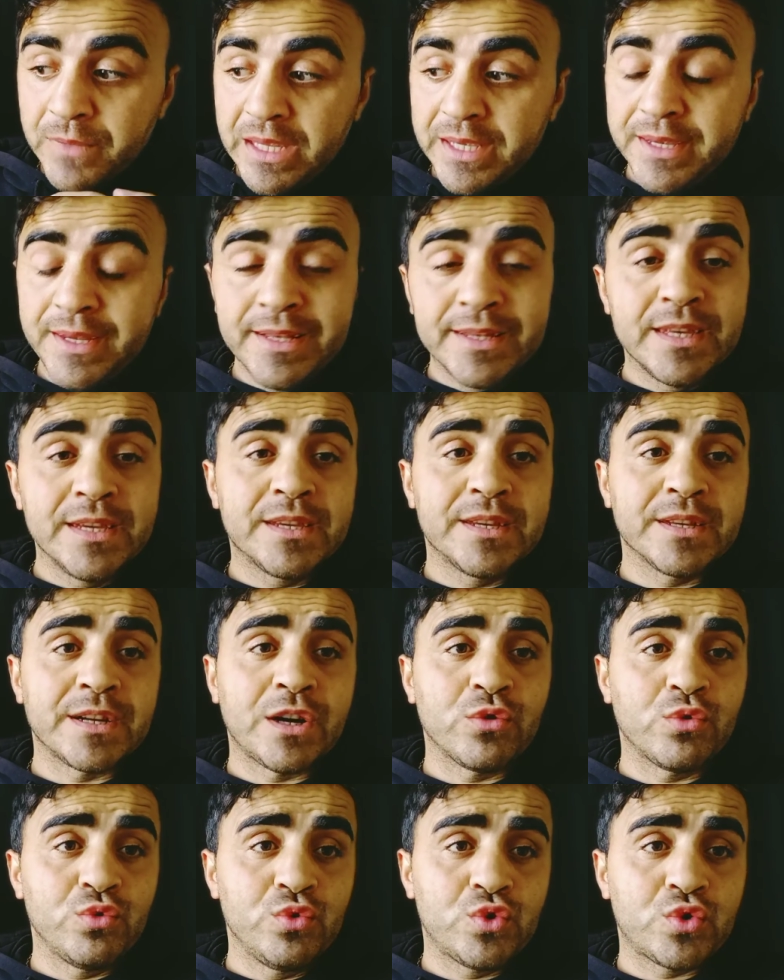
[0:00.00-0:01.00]
İlk 2
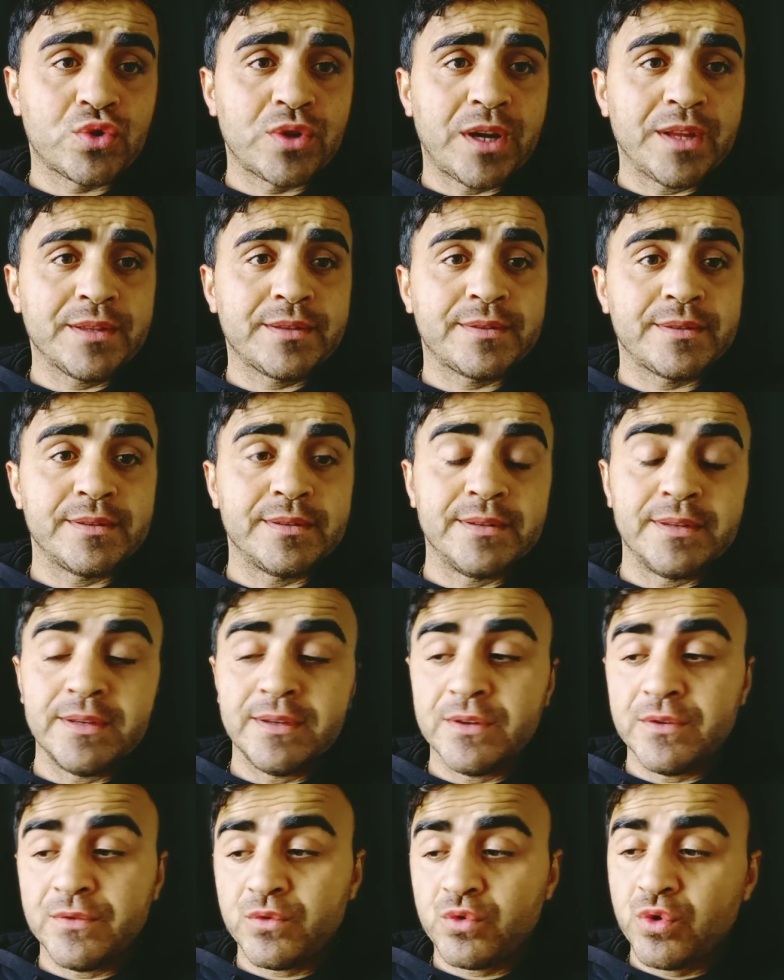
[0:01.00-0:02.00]
round, 3 round, e,
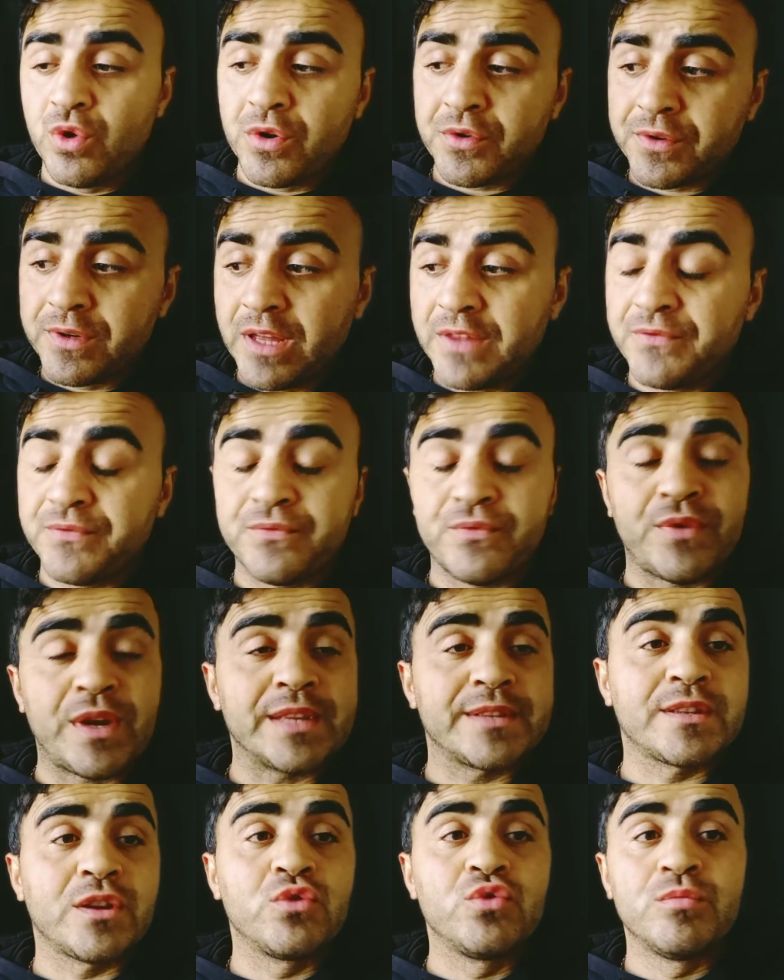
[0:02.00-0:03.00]
4 round
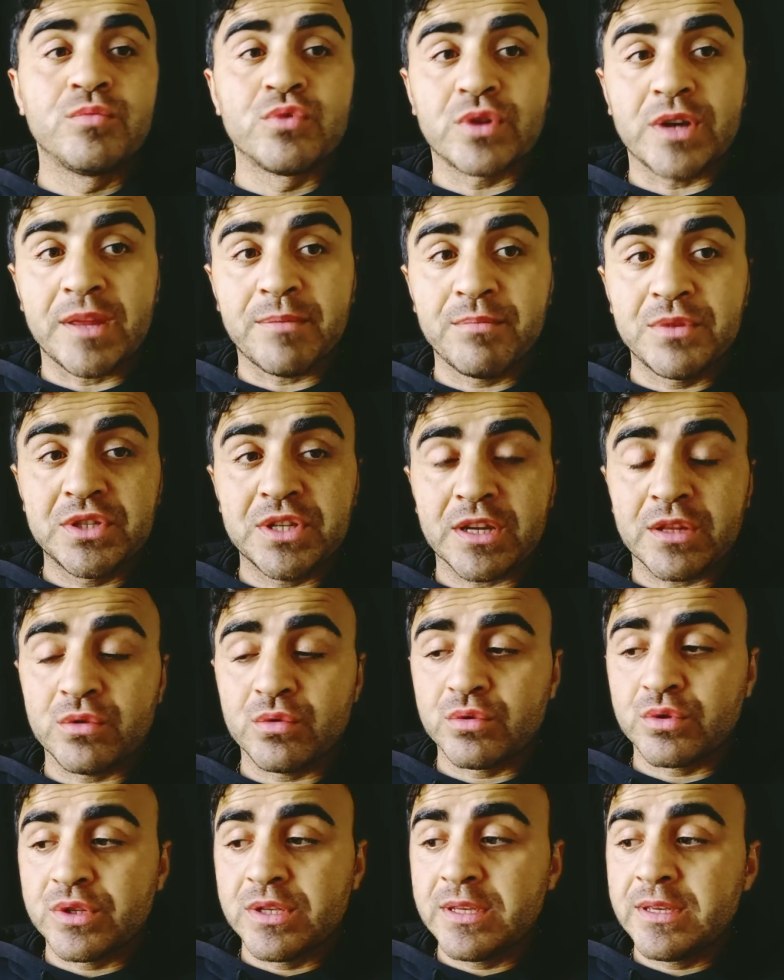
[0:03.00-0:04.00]
fazla yumruk atmayacaktır
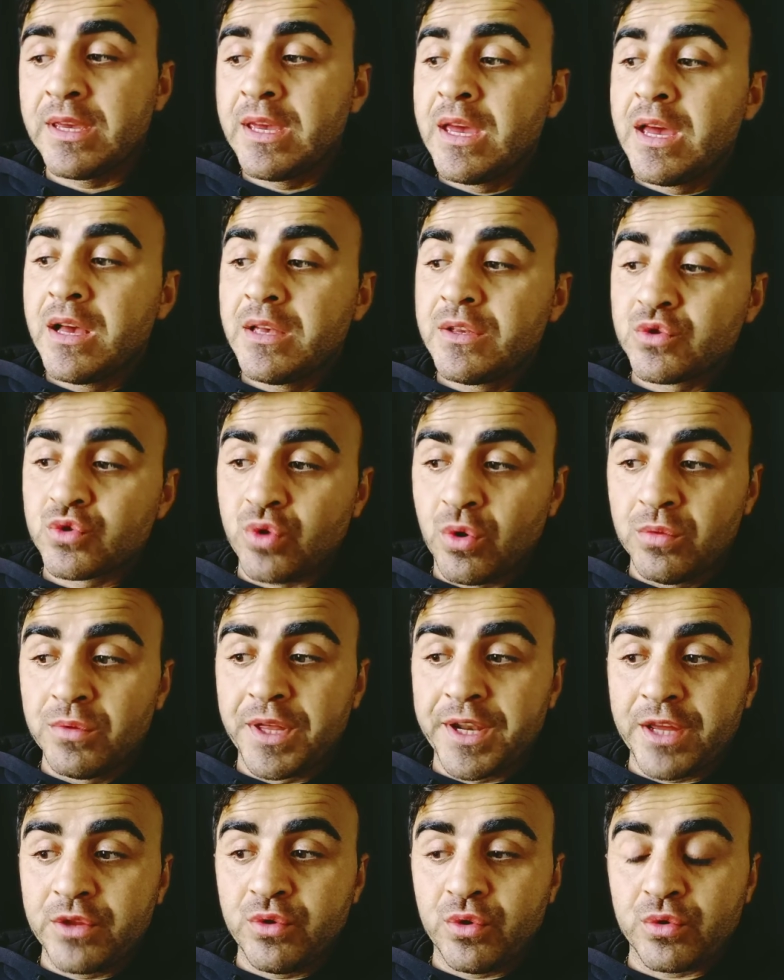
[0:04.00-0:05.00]
Usyk.
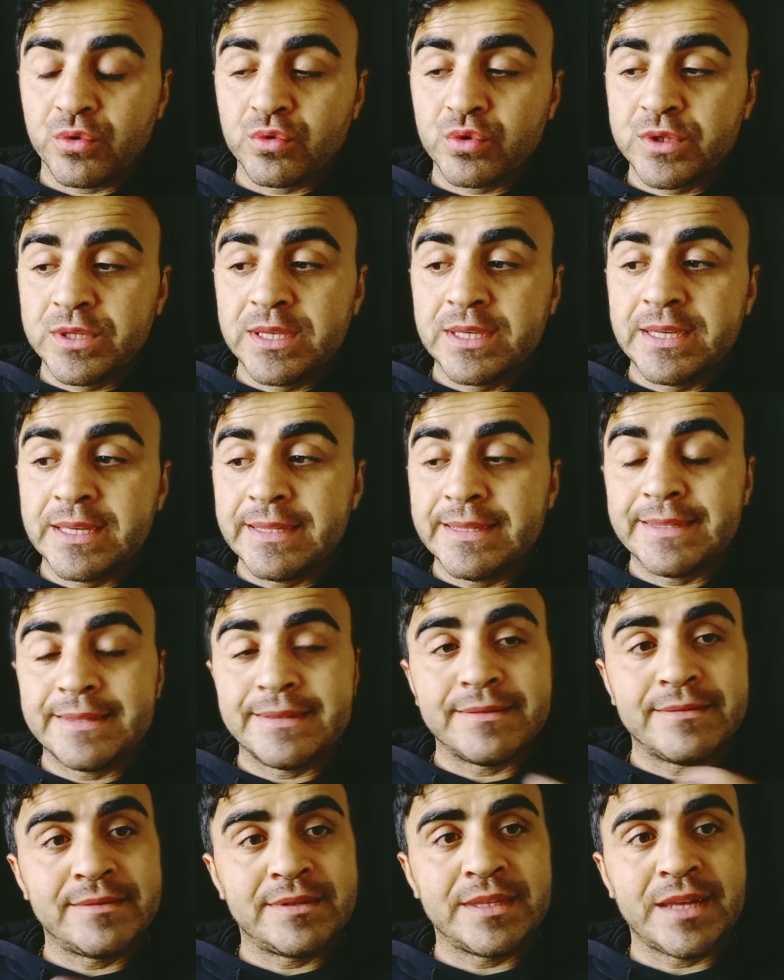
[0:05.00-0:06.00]
Sonlara doğru Usyk'in
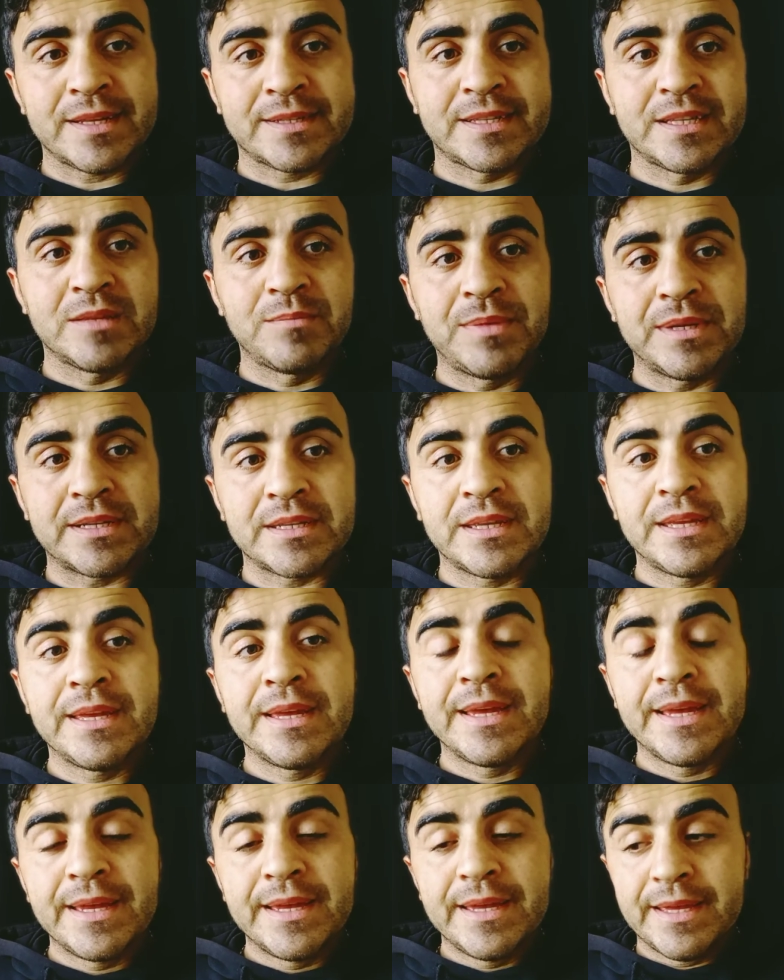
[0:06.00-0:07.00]
nasıl bir
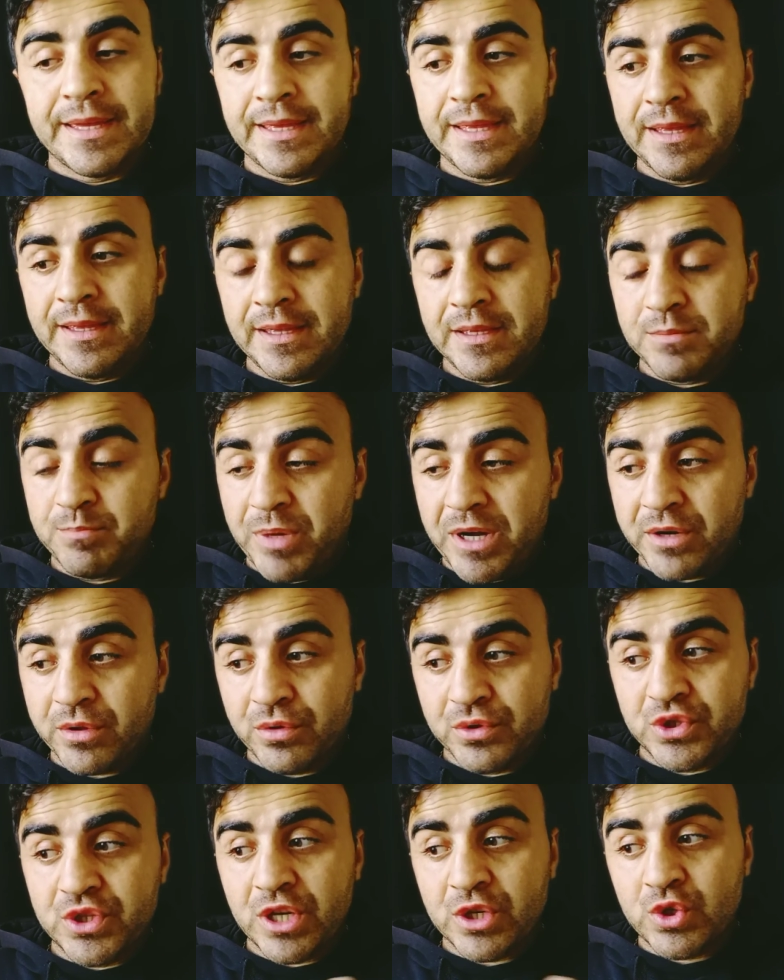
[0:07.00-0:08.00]
e,
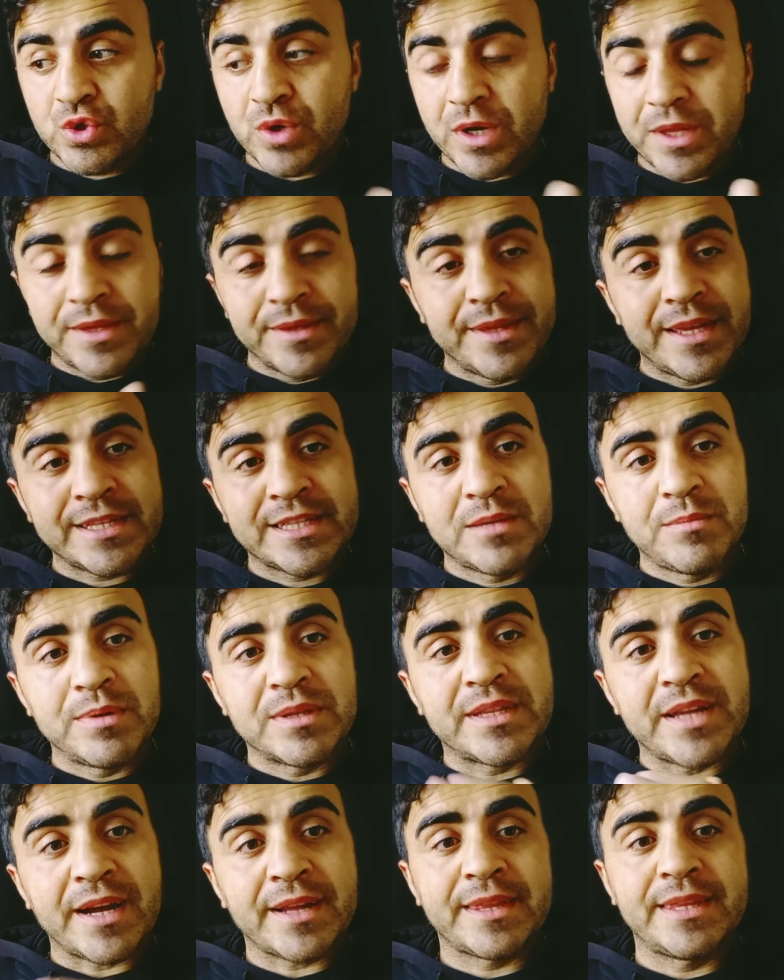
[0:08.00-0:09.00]
pardon Joshua'nın nasıl
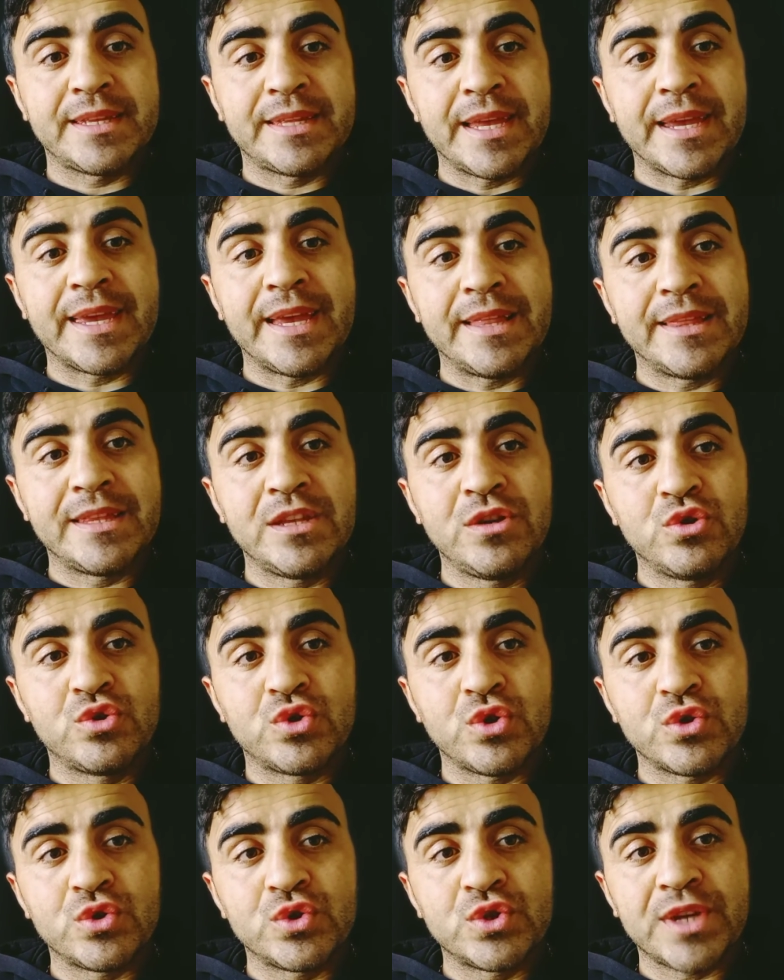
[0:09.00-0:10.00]
bir taktikte geldiğini
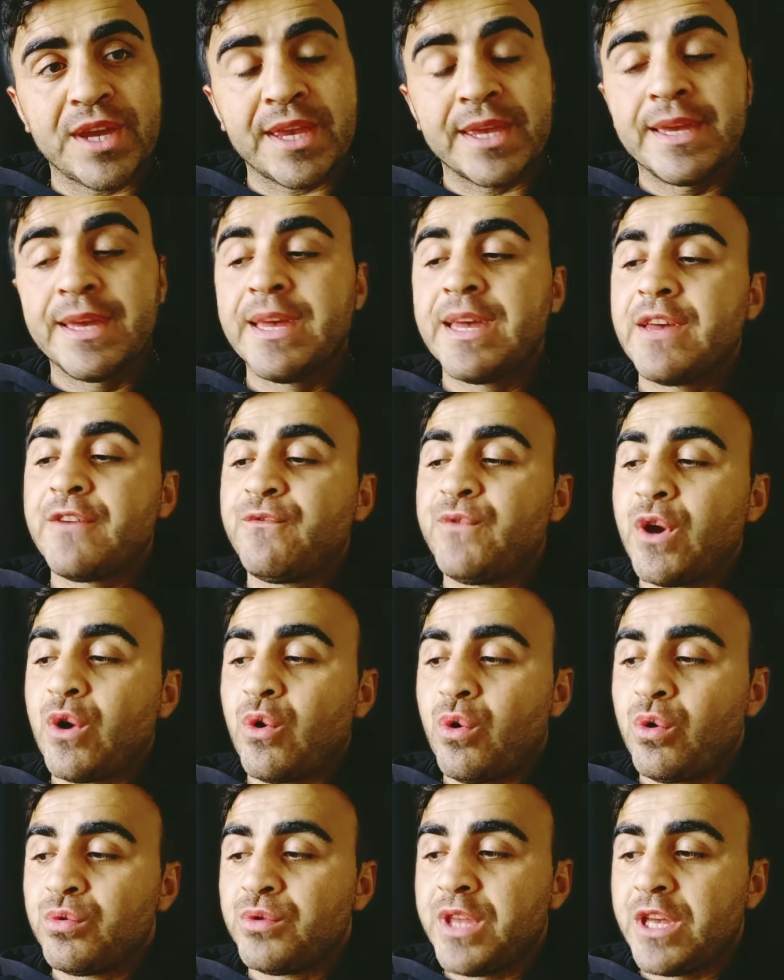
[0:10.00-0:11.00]
çözecek ve
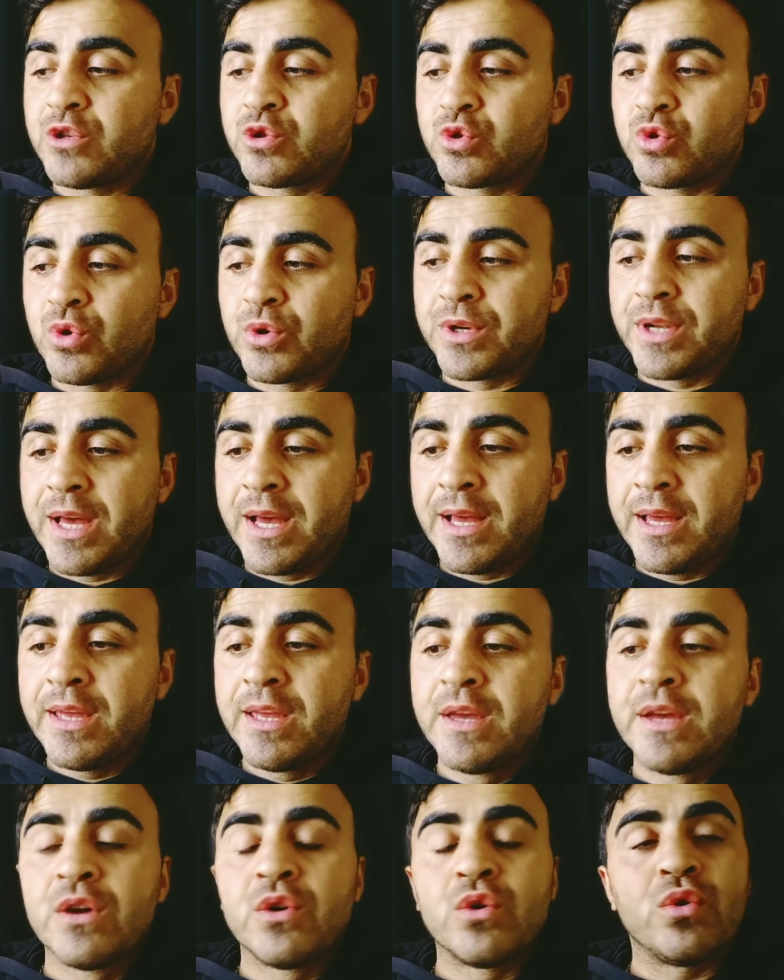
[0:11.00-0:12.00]
ondan sonra
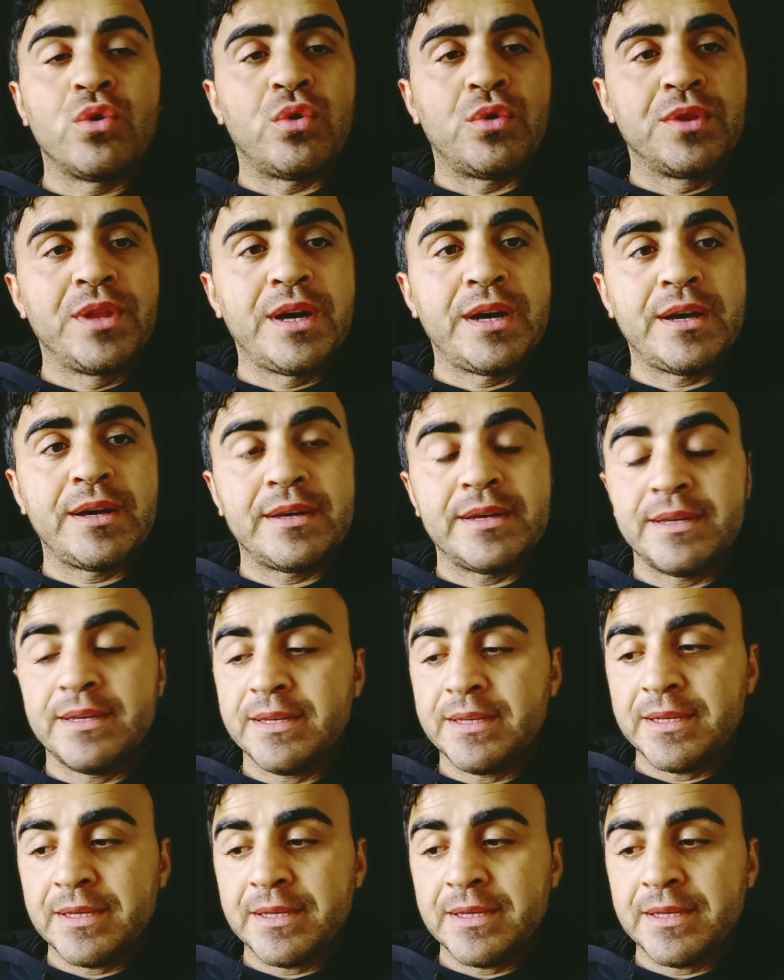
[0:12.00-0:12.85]
ona e,